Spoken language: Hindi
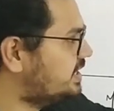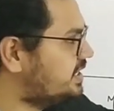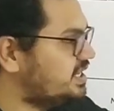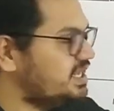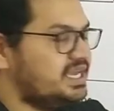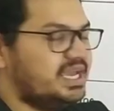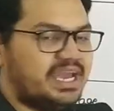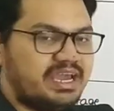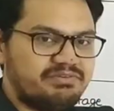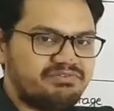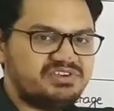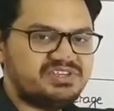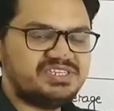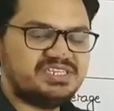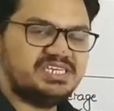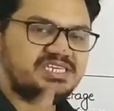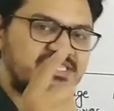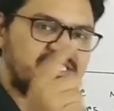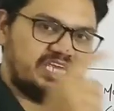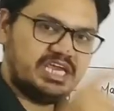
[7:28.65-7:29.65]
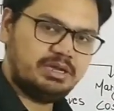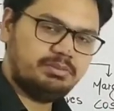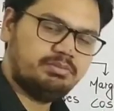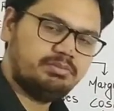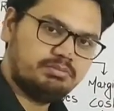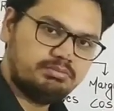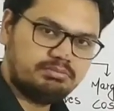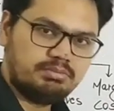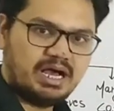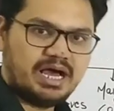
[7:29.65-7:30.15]
टी एफ सी सेम
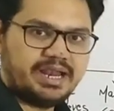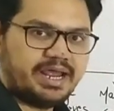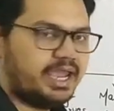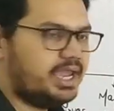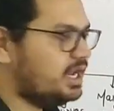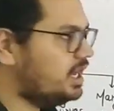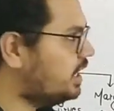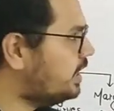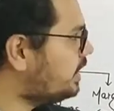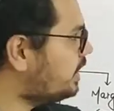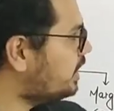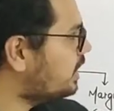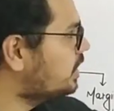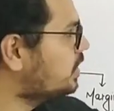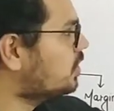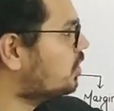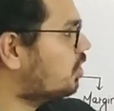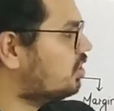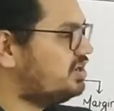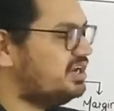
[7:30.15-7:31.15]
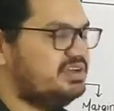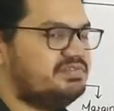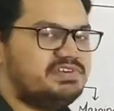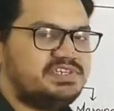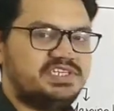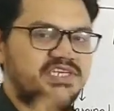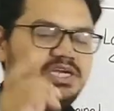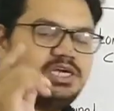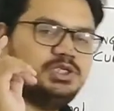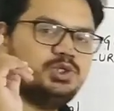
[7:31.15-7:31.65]
बारह ही ले रहे हैं और
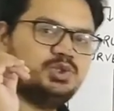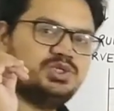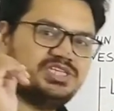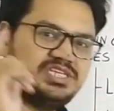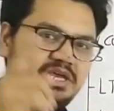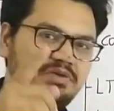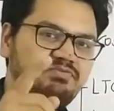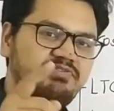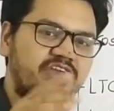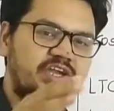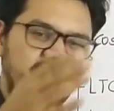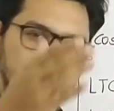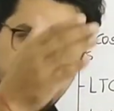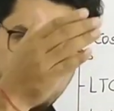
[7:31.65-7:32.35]
टीवीसी का जो सेम फिगर